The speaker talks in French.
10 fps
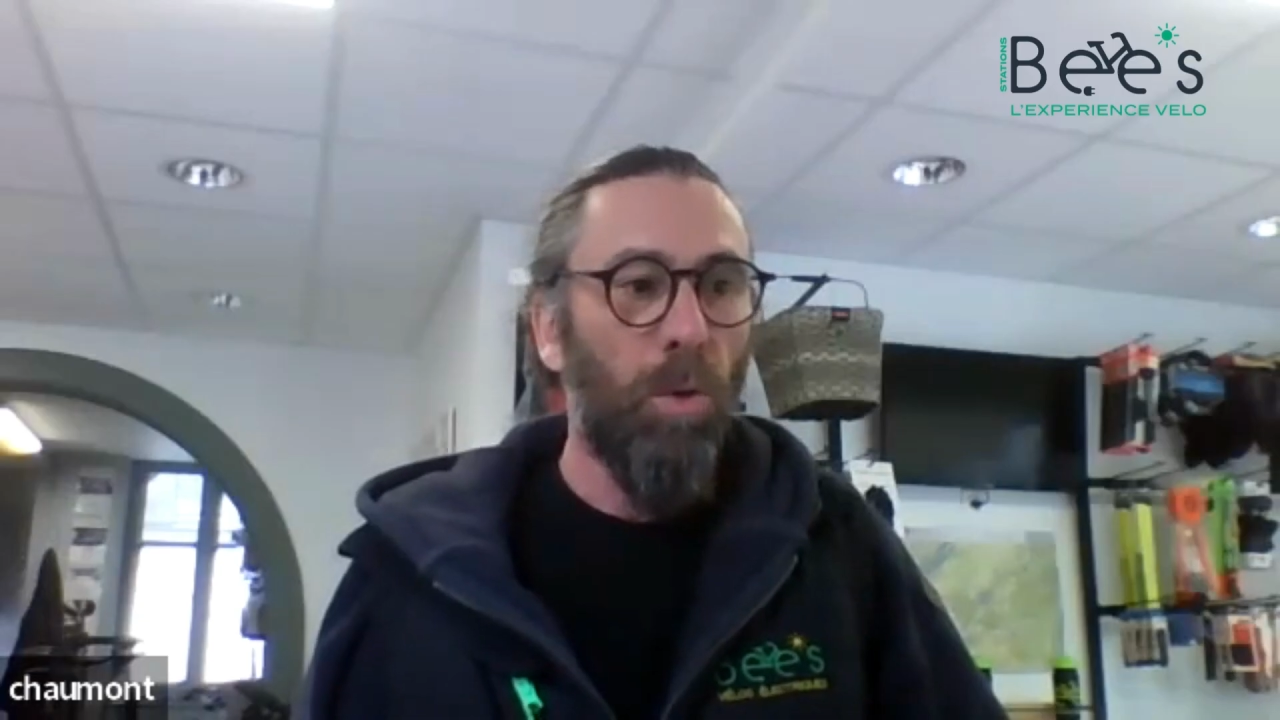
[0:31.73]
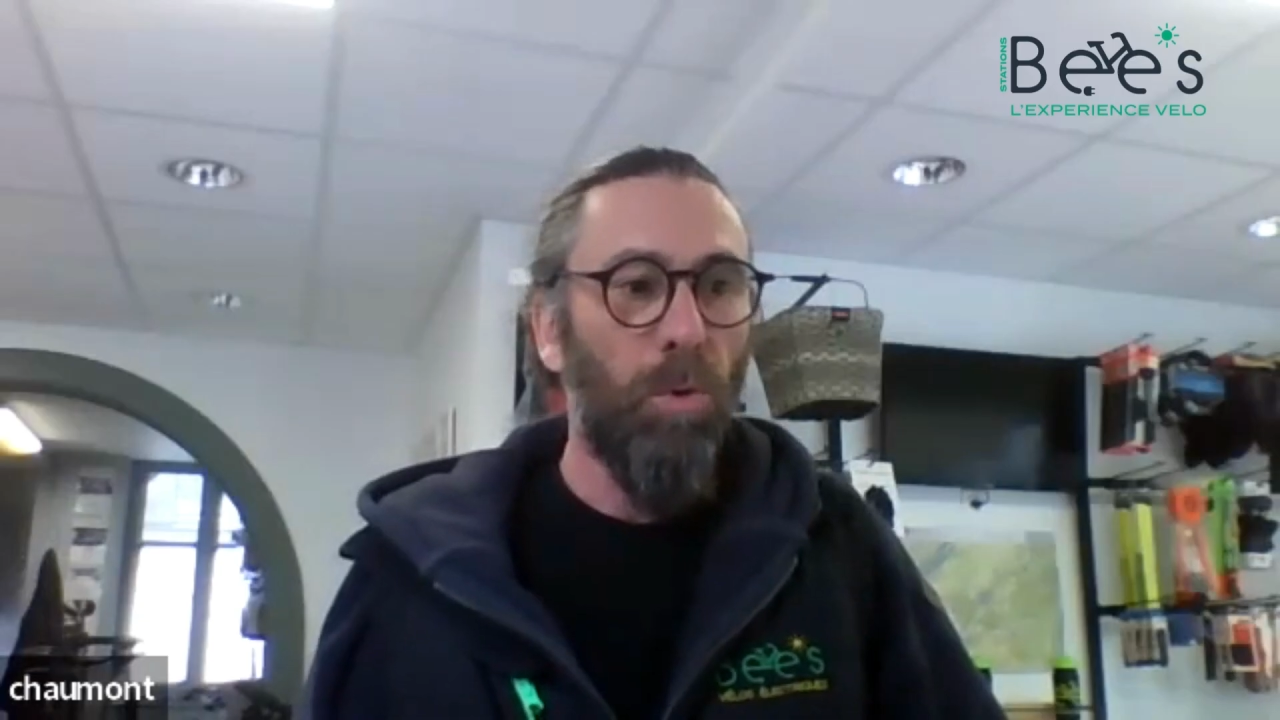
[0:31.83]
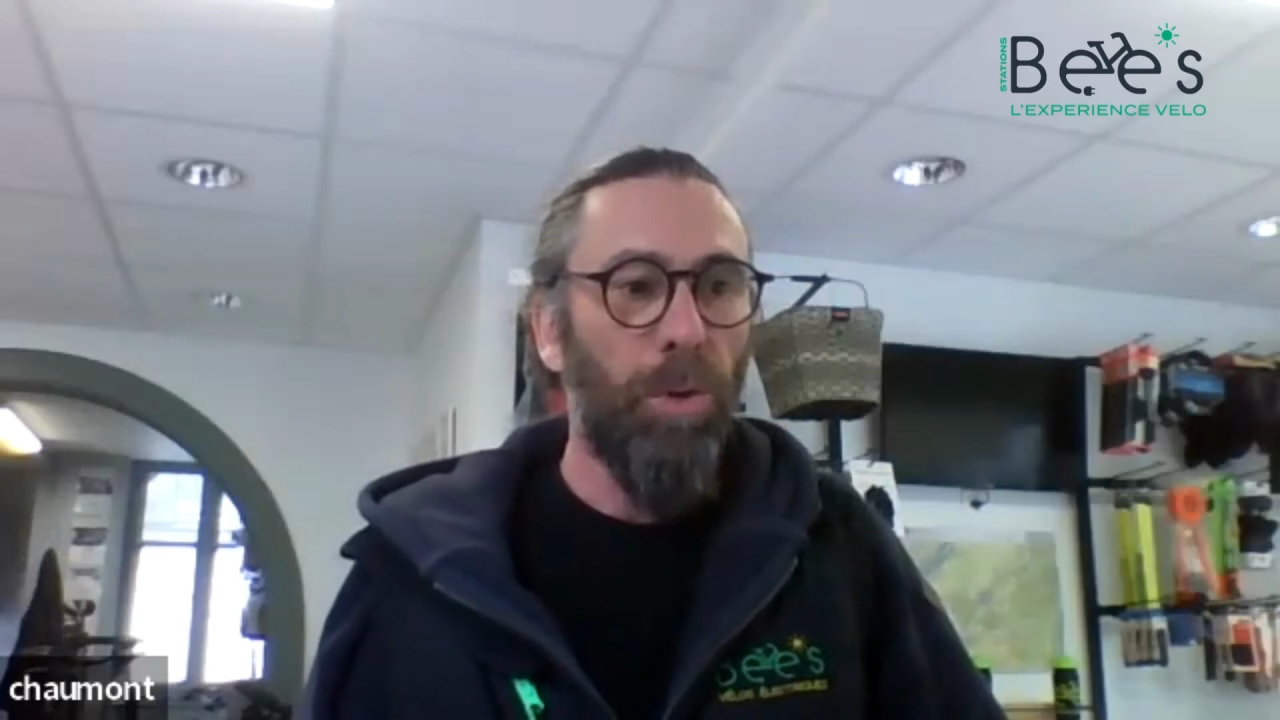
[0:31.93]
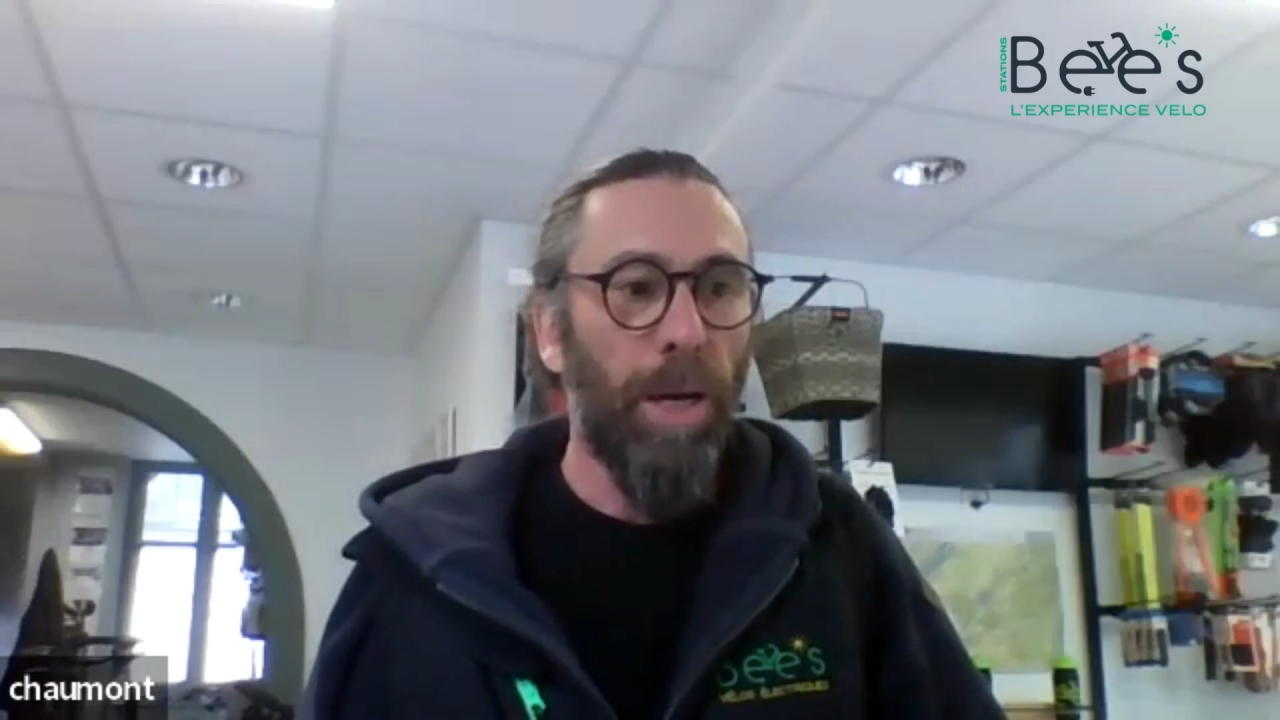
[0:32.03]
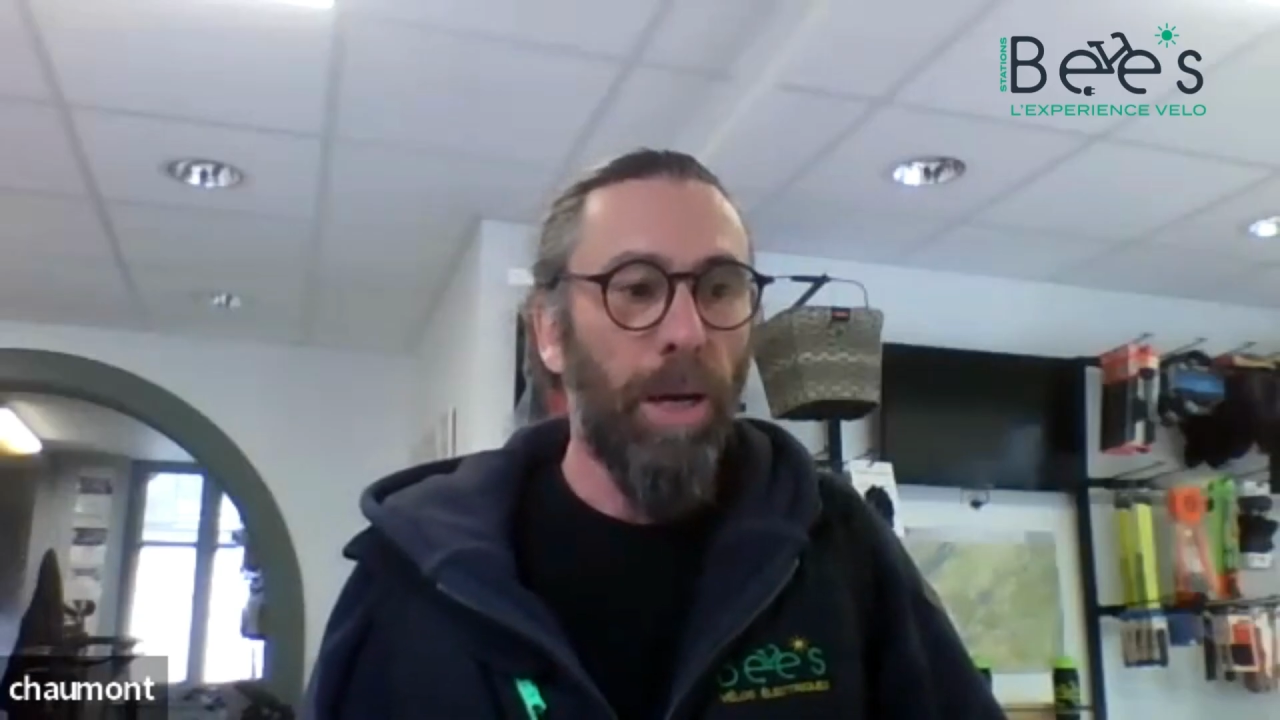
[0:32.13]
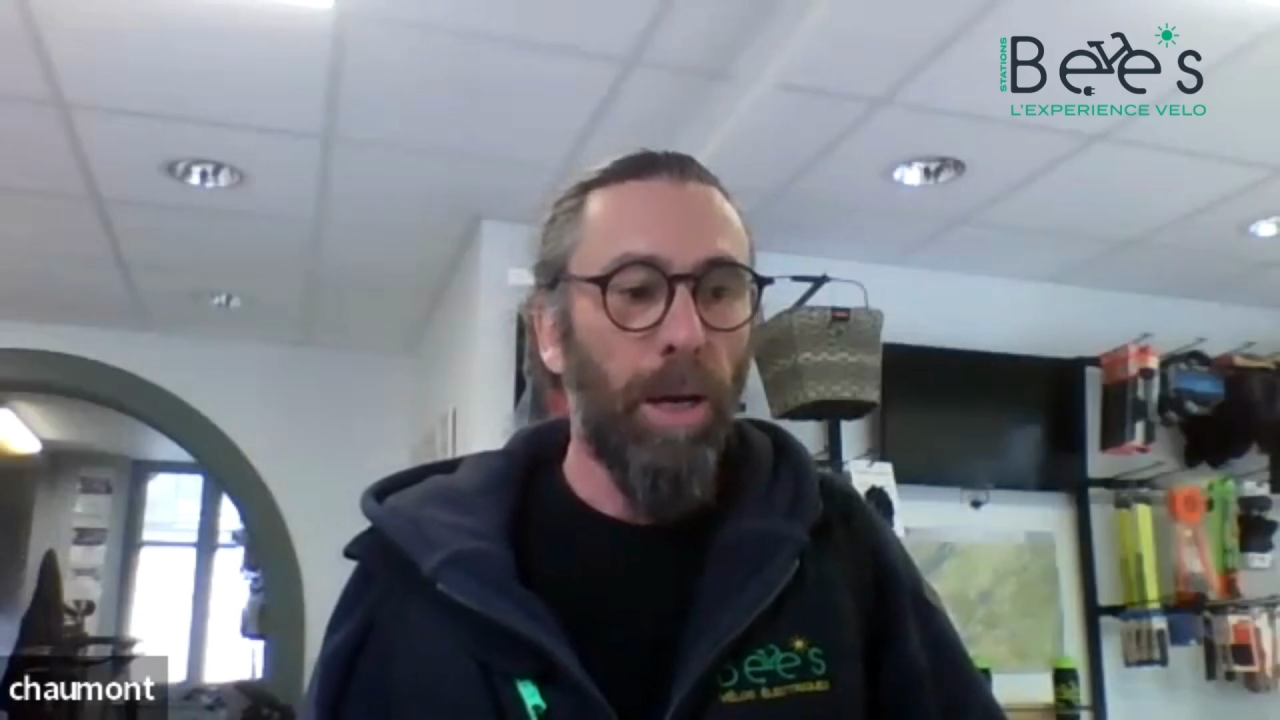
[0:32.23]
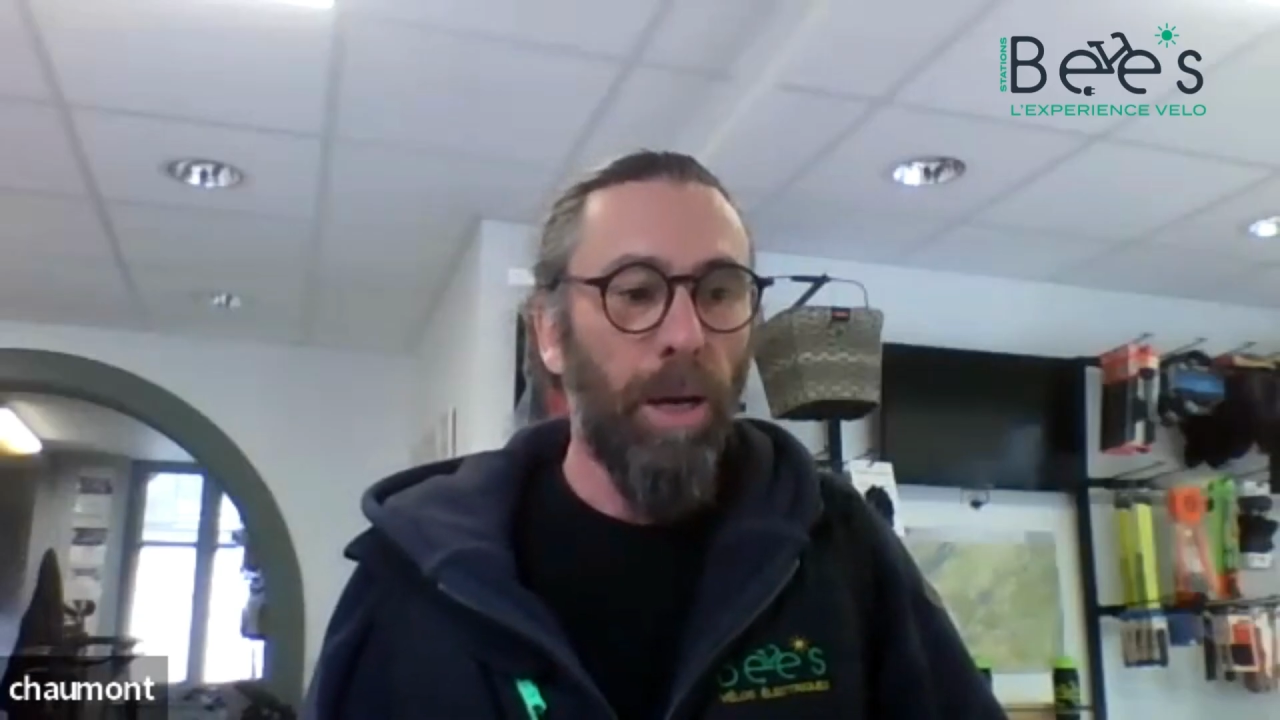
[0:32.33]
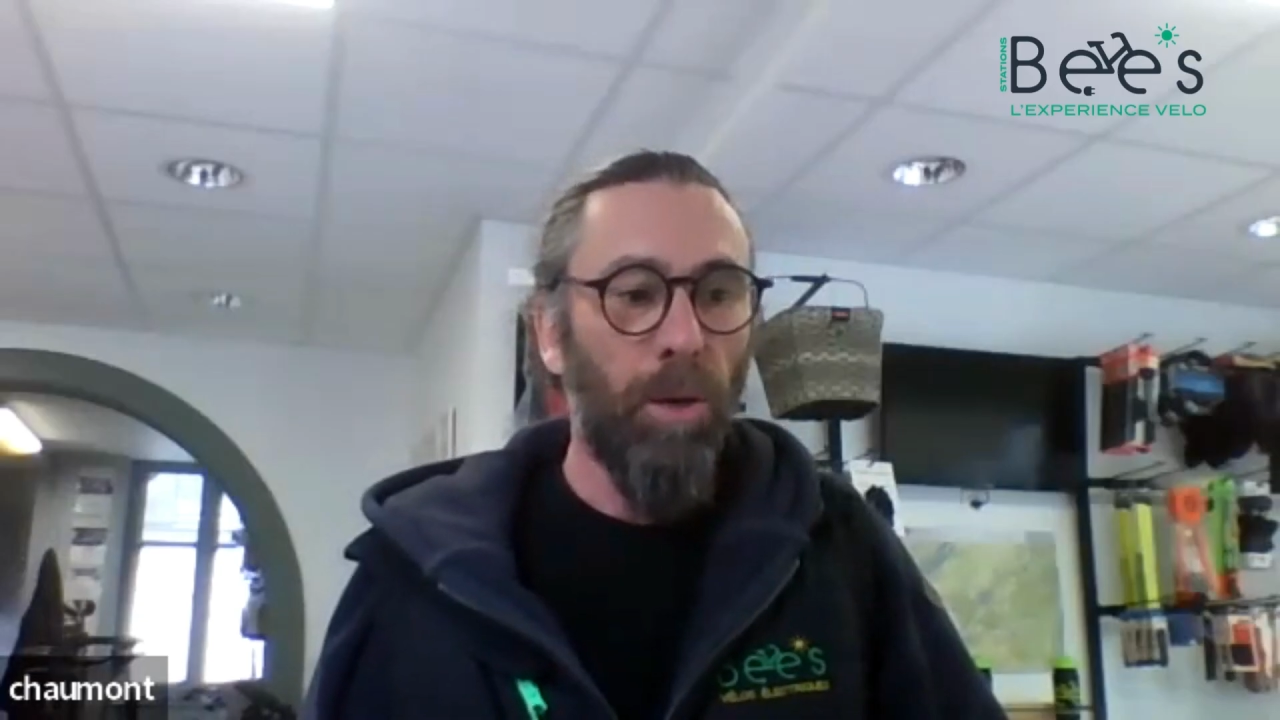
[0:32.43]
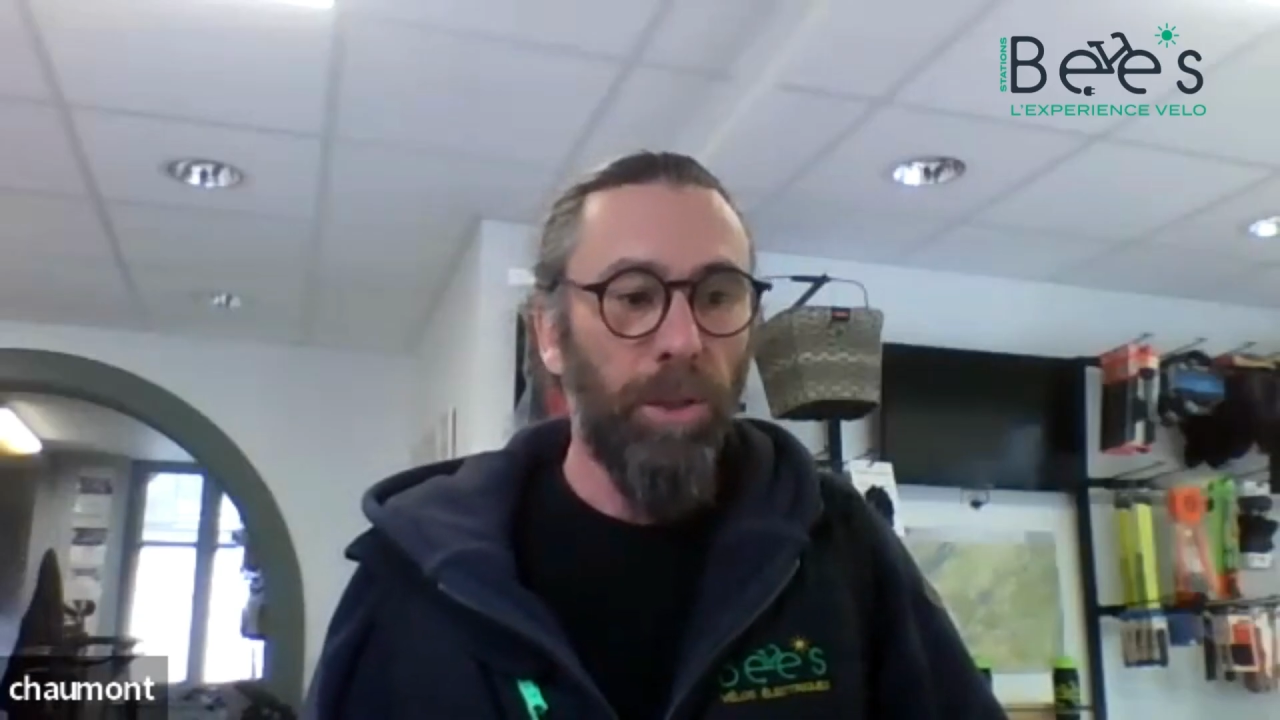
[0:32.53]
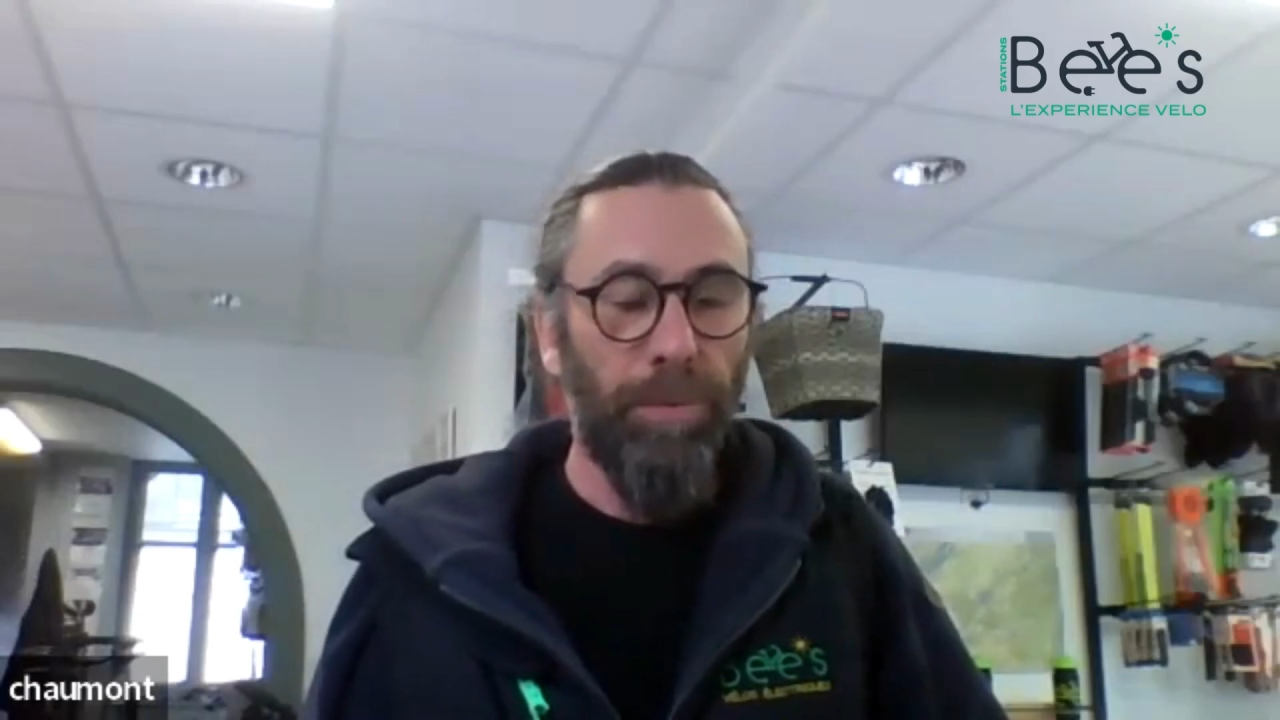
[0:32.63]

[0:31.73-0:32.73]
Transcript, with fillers: On a en